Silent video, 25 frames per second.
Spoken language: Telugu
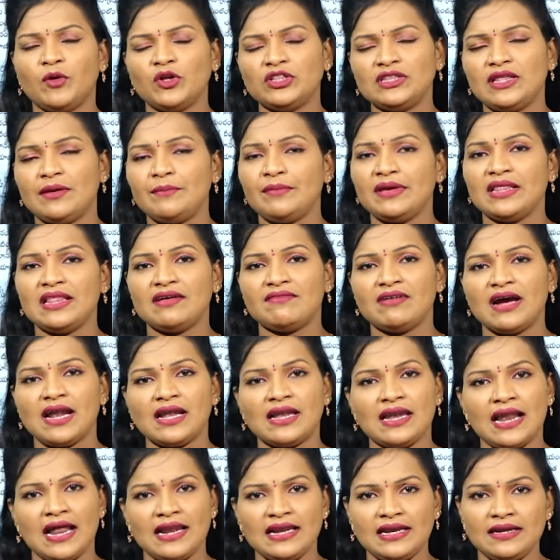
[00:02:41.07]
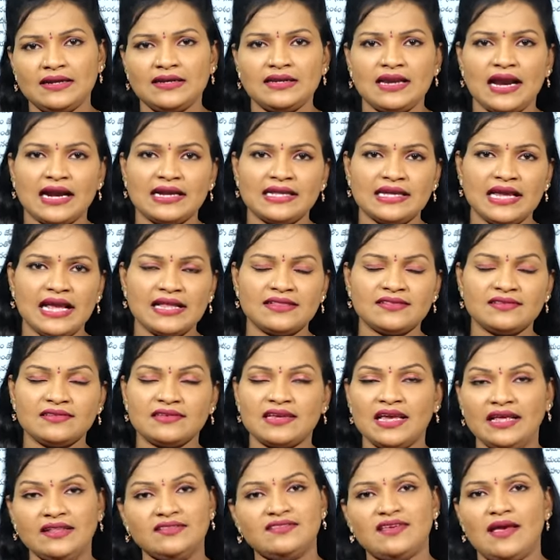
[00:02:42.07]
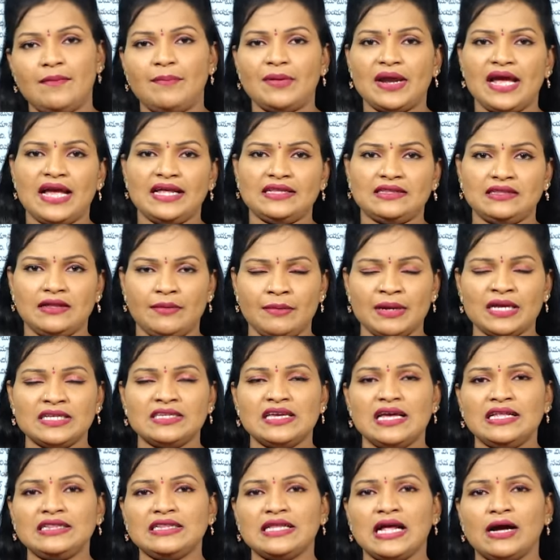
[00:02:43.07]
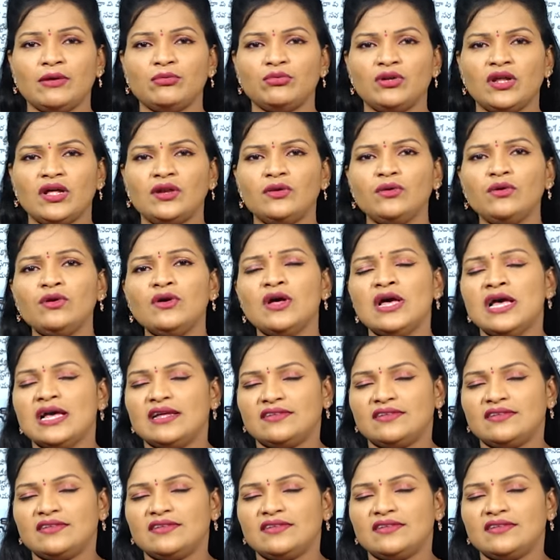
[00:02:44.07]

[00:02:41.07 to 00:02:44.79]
మొత్తం మీద వాటిని అన్నిటిని అటకెక్కిచ్చే ప్రయత్నమే చేస్తా ఉన్నారు